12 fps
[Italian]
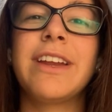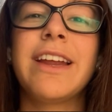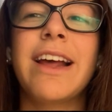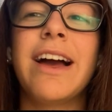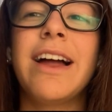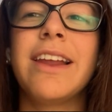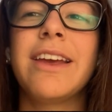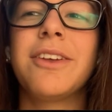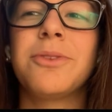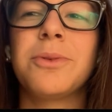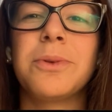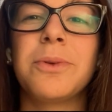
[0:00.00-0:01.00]

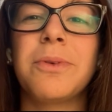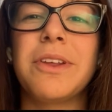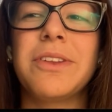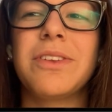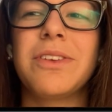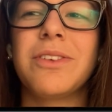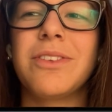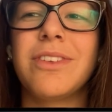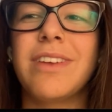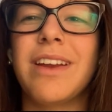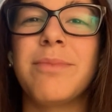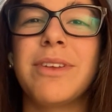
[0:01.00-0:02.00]
generale tutto questo
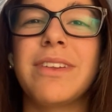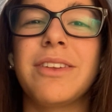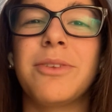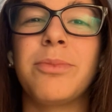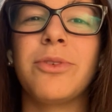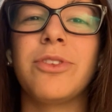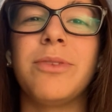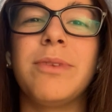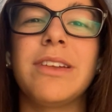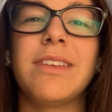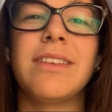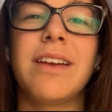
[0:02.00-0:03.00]
non sarebbe stato
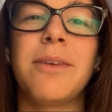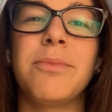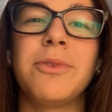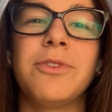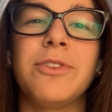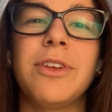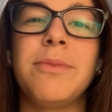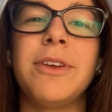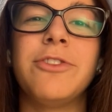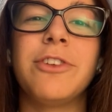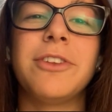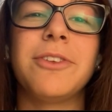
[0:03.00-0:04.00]
possibile senza l'appoggio dei
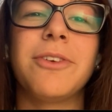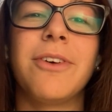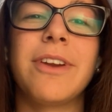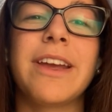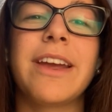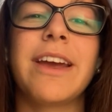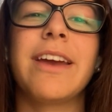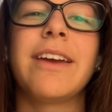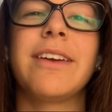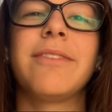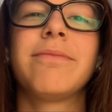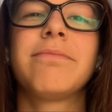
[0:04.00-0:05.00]
miei genitori che
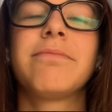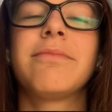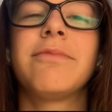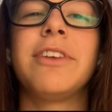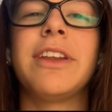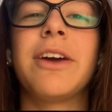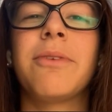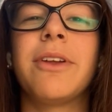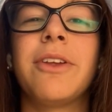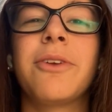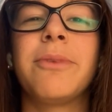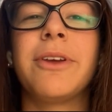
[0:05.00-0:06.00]
mm. fin da
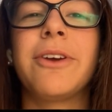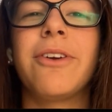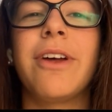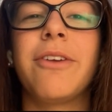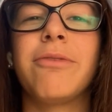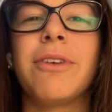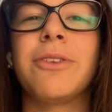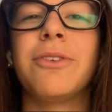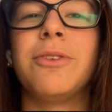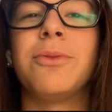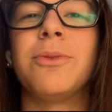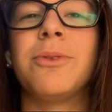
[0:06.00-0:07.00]
quando ero piccola hanno
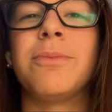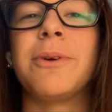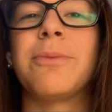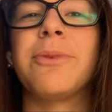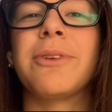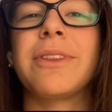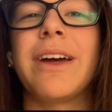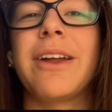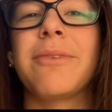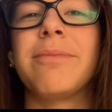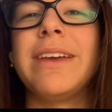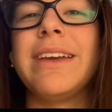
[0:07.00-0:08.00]
fatto di tutto per
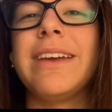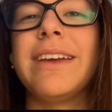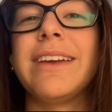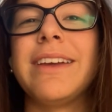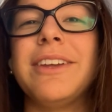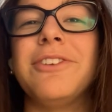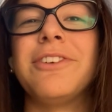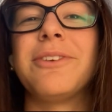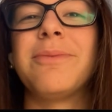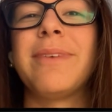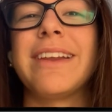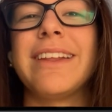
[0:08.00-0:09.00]
portarmi in
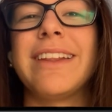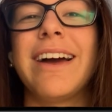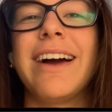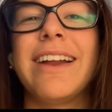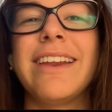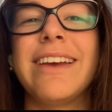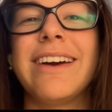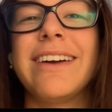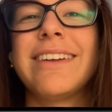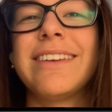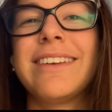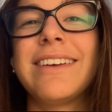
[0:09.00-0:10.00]
giro per
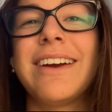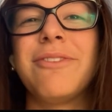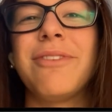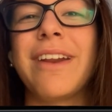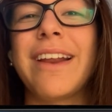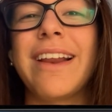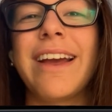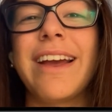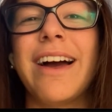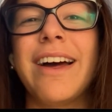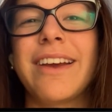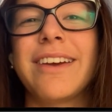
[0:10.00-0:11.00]
l'Italia a fare le
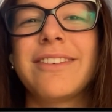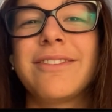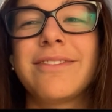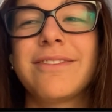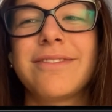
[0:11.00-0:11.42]
gare.